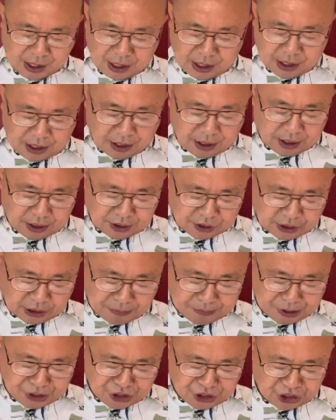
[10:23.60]
呃，这个
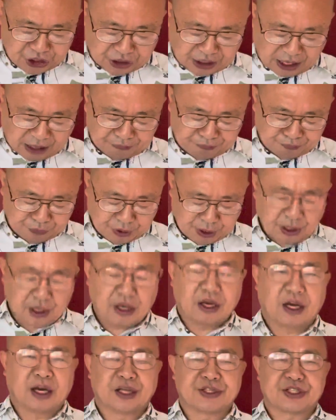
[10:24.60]
民进党
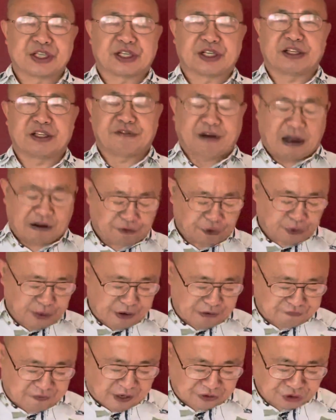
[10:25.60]
呃这个立法委
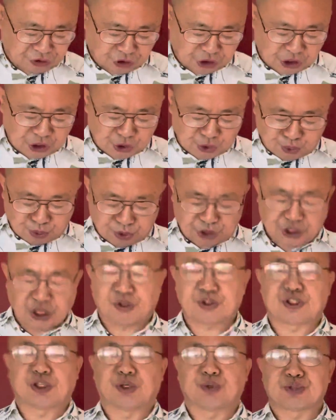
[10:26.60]
员王定宇要
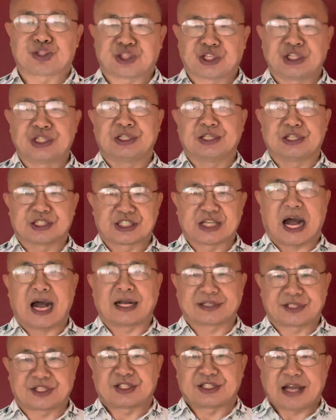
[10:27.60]
求彻
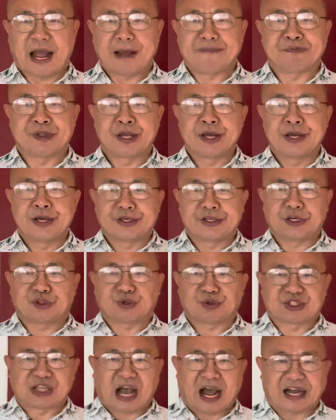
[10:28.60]
查此案，要
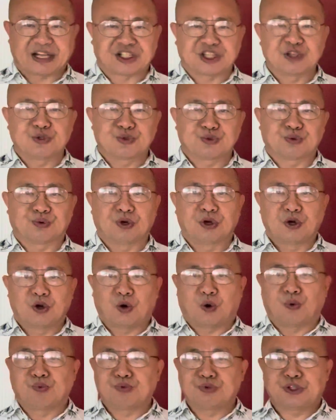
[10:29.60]
求查清楚
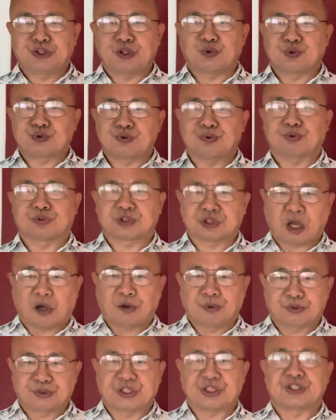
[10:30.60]
洪秀柱
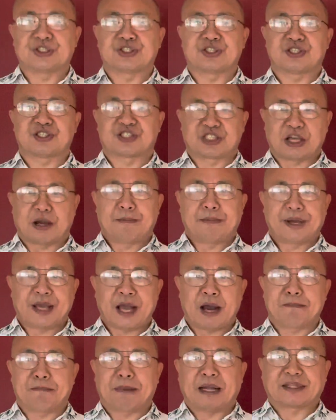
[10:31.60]
到底是怎么
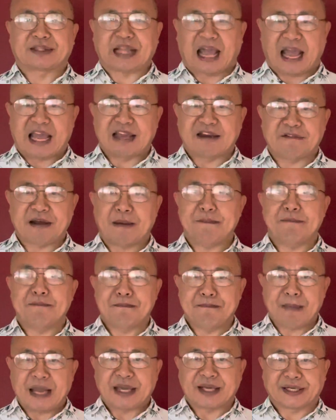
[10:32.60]
样把台湾
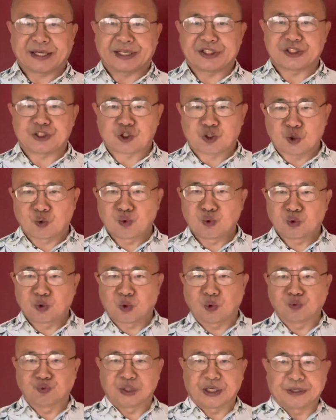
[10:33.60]
卖给中
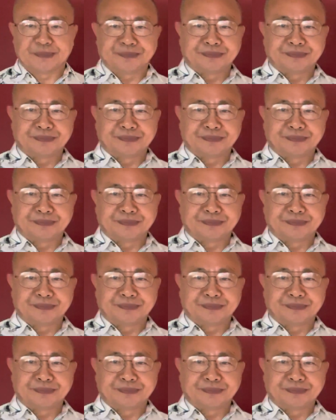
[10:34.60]
共的。